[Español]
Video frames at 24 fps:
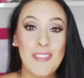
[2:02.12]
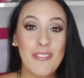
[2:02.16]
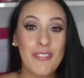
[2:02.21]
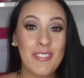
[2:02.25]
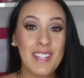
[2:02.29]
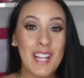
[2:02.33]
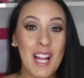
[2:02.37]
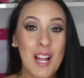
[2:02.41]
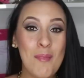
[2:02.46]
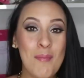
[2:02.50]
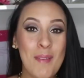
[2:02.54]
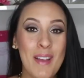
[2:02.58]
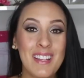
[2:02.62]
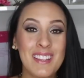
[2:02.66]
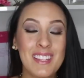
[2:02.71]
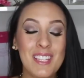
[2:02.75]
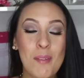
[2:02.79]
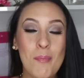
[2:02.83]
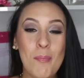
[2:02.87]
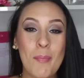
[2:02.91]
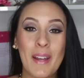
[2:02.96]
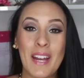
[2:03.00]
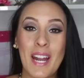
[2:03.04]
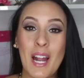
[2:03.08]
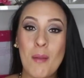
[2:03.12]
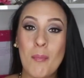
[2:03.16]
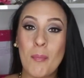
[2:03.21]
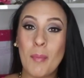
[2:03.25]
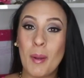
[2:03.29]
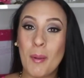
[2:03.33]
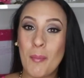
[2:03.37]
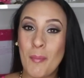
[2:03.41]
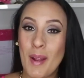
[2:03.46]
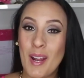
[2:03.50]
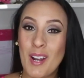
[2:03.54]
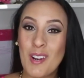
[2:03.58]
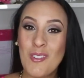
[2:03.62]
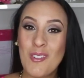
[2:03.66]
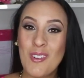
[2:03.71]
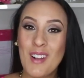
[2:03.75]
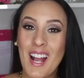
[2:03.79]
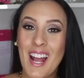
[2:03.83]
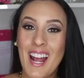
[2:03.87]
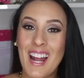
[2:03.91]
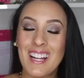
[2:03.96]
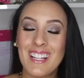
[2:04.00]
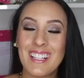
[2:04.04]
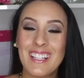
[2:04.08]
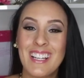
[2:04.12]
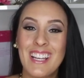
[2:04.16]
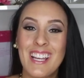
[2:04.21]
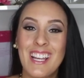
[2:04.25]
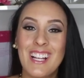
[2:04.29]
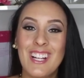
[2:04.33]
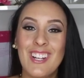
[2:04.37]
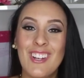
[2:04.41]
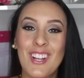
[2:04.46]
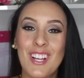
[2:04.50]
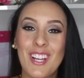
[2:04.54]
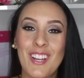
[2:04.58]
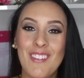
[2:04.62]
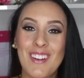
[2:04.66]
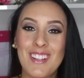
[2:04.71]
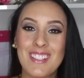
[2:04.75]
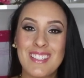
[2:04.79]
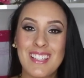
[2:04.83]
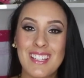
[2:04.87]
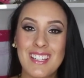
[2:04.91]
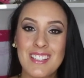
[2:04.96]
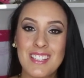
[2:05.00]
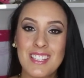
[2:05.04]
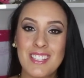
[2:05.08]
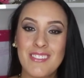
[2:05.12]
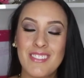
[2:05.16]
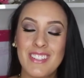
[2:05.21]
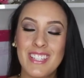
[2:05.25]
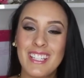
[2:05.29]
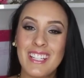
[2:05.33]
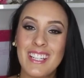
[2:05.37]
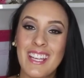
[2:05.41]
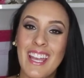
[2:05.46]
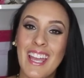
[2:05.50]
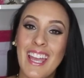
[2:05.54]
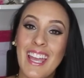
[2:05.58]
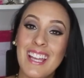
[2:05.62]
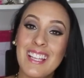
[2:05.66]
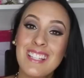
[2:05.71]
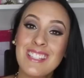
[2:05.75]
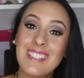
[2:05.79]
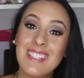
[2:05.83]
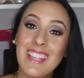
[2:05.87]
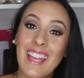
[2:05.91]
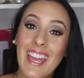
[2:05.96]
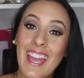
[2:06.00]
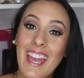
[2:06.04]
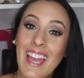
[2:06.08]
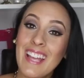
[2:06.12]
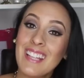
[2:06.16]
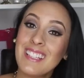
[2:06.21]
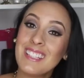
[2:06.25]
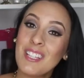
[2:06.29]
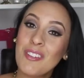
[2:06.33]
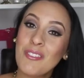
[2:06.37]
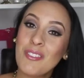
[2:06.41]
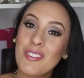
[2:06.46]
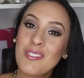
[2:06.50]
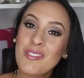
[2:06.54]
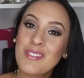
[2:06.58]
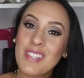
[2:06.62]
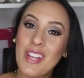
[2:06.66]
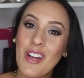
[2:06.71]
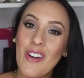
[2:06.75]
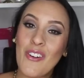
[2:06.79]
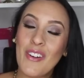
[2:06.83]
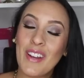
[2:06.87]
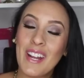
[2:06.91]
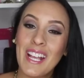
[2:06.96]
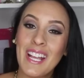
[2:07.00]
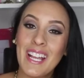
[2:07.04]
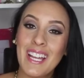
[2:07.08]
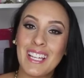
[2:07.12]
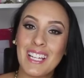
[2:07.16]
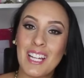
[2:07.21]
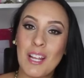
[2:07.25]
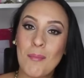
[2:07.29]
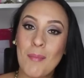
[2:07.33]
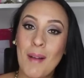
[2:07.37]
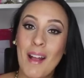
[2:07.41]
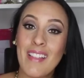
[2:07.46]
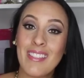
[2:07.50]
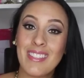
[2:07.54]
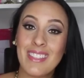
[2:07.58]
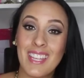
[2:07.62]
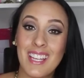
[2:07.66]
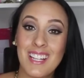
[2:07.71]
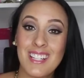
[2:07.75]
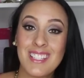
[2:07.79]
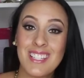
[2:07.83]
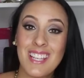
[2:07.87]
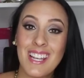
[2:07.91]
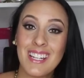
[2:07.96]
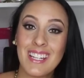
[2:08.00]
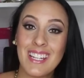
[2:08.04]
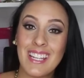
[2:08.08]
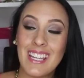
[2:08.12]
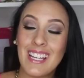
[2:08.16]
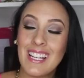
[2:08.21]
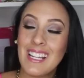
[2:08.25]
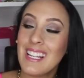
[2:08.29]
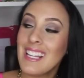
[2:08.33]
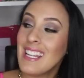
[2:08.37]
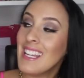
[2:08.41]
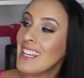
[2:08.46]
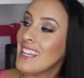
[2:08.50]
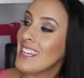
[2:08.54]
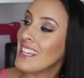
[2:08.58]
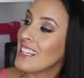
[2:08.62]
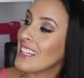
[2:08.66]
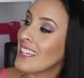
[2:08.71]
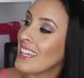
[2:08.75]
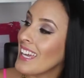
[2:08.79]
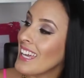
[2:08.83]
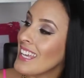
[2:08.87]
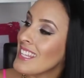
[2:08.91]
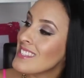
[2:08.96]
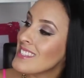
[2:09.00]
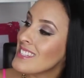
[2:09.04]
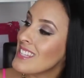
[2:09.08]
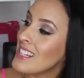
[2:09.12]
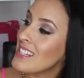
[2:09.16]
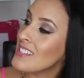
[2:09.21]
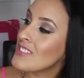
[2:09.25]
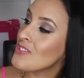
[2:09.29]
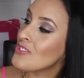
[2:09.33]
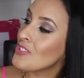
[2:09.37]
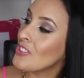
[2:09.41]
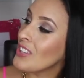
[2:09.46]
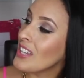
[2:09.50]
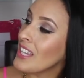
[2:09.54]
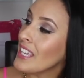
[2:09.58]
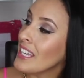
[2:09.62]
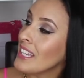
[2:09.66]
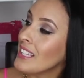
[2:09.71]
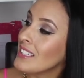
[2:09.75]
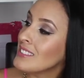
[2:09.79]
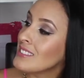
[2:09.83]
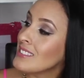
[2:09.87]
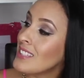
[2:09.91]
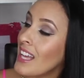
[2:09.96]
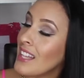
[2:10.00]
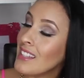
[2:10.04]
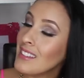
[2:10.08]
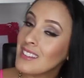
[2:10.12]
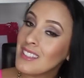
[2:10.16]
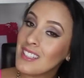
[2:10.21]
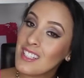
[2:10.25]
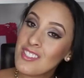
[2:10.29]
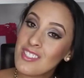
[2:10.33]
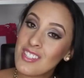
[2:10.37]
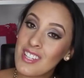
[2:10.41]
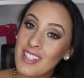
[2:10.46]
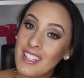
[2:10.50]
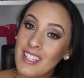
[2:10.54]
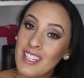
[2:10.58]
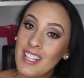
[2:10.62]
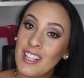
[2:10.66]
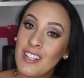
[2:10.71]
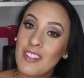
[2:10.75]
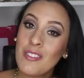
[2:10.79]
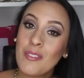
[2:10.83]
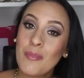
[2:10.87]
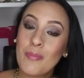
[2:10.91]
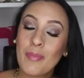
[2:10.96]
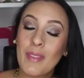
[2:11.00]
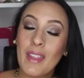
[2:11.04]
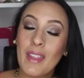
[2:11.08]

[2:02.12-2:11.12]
Y finalmente para el primer lugar lo que vas a recibir es este bronceador en crema de Chanel que es el Soleil Tan de Chanel.